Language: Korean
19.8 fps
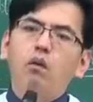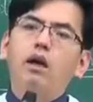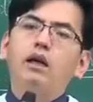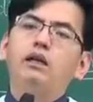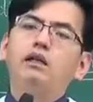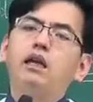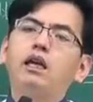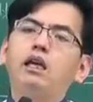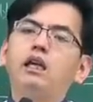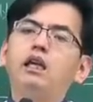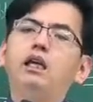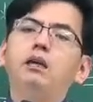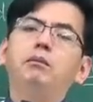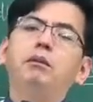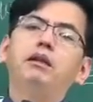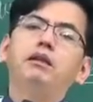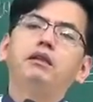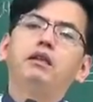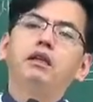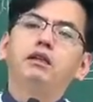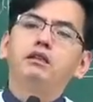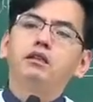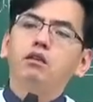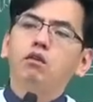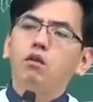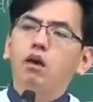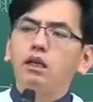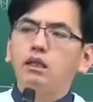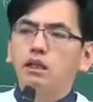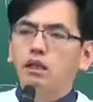관리객 입안 결정
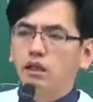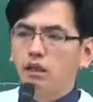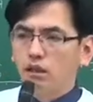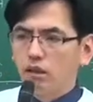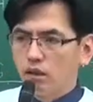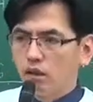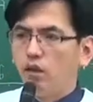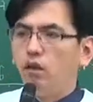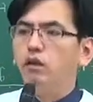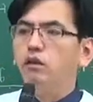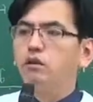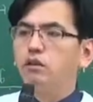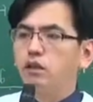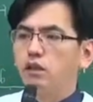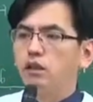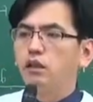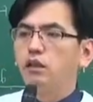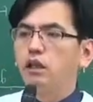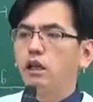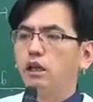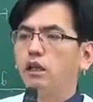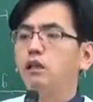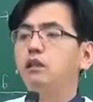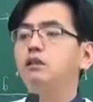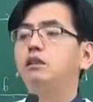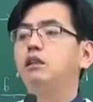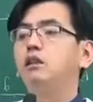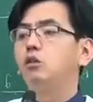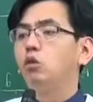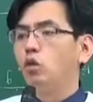과정을 거쳐야 된다. 이런
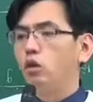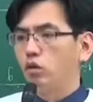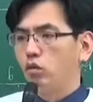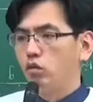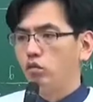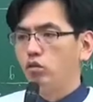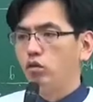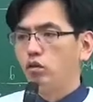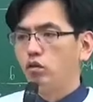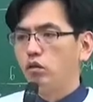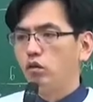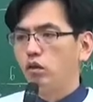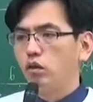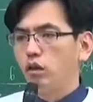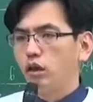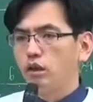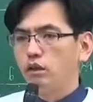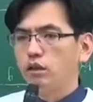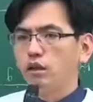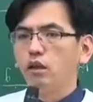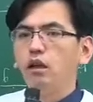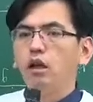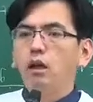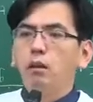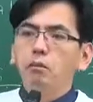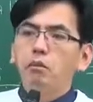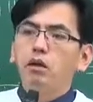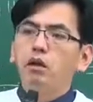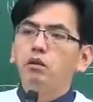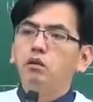식의 논리 구조고요. 그래서
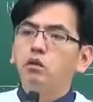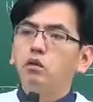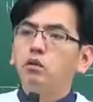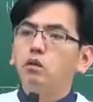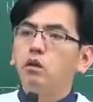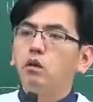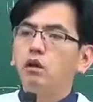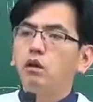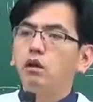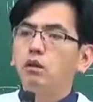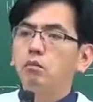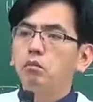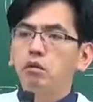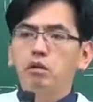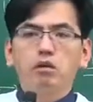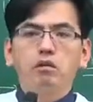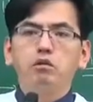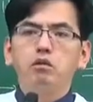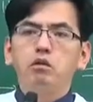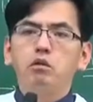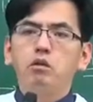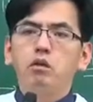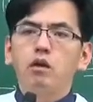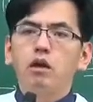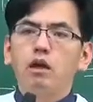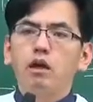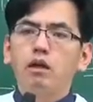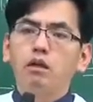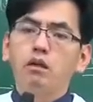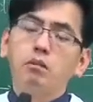변전소가 변전소
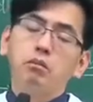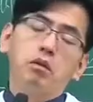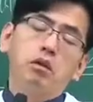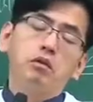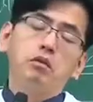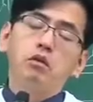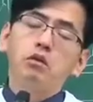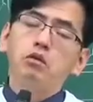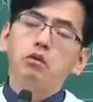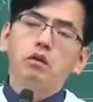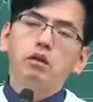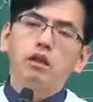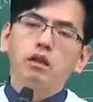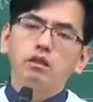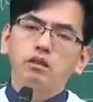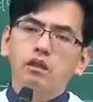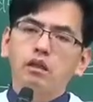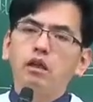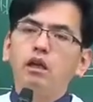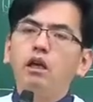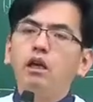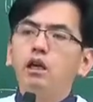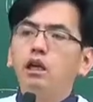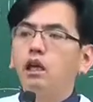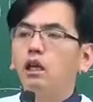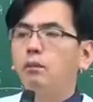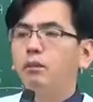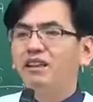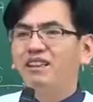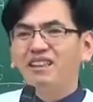변전소에 대해서
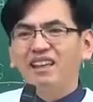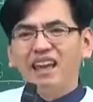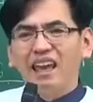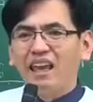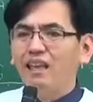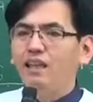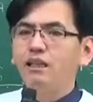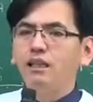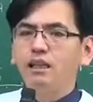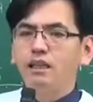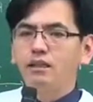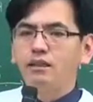일반 개인이